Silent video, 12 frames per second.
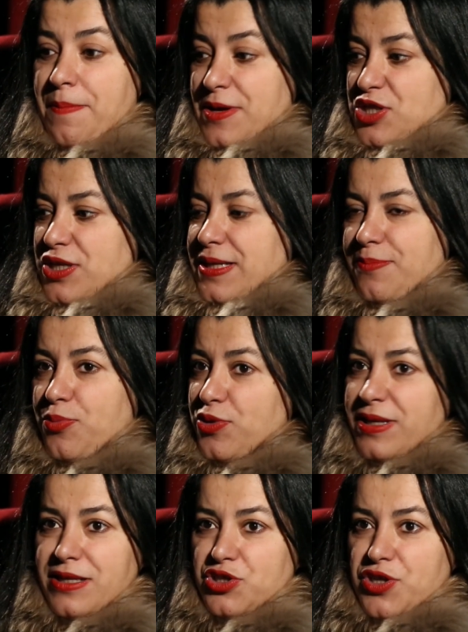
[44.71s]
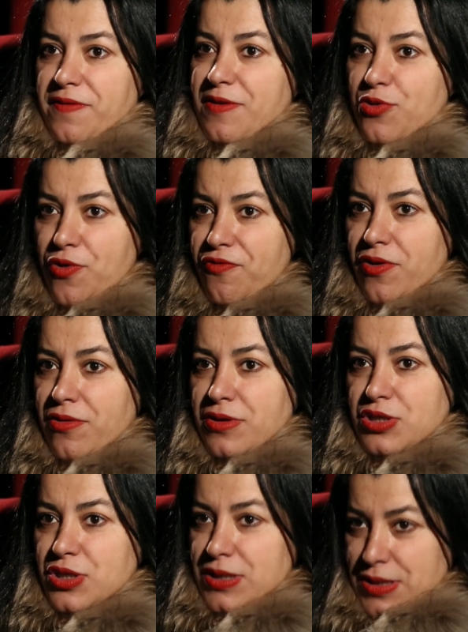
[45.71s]
Mais j'étais petite, j'avais 9 ans.
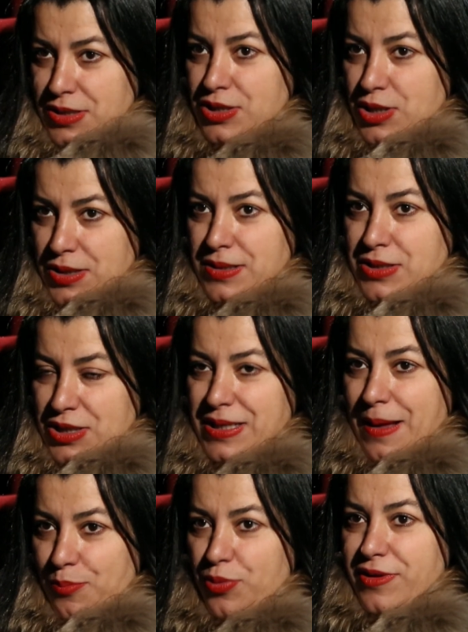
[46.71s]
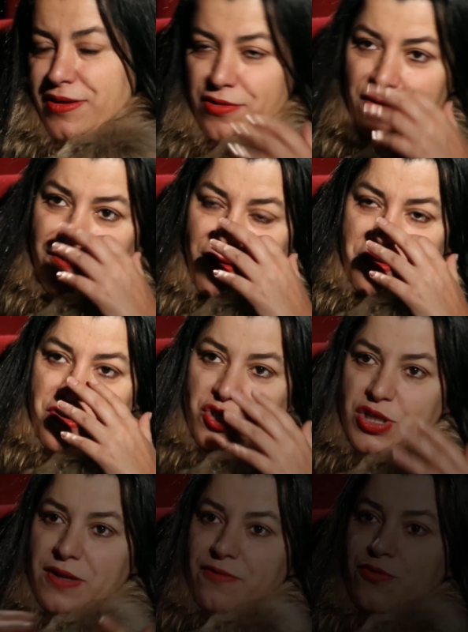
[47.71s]
J'étais un petit enfant quand je